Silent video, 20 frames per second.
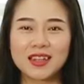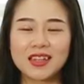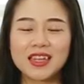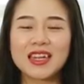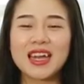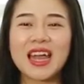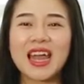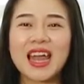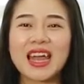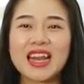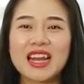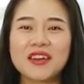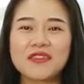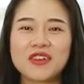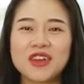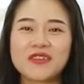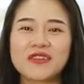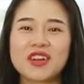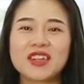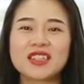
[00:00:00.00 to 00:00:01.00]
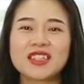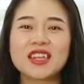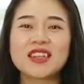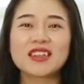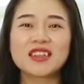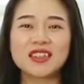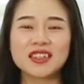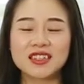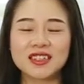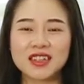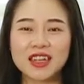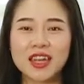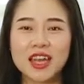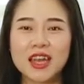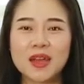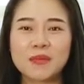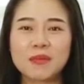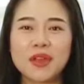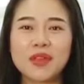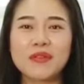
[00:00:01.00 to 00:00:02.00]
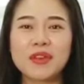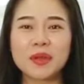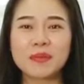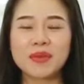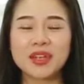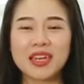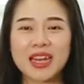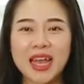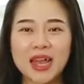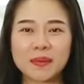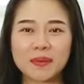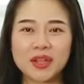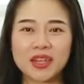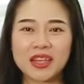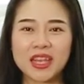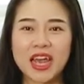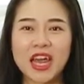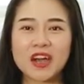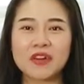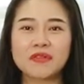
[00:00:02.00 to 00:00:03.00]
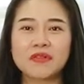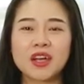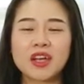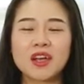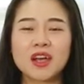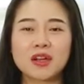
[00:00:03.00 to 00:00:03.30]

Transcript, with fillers: Thứ hai là về phần chất lượng, Mỹ viện Minh Đan Minh Giao với